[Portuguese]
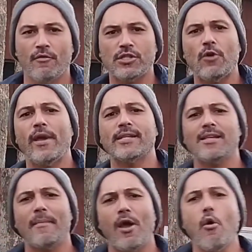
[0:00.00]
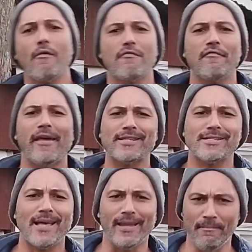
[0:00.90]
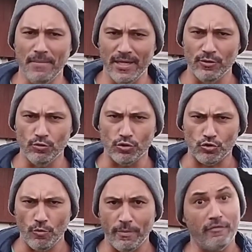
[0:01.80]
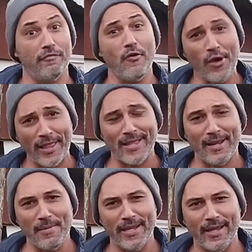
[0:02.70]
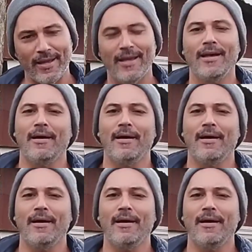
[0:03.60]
Você conhece a maior festa alemã do chopp fora da Alemanha?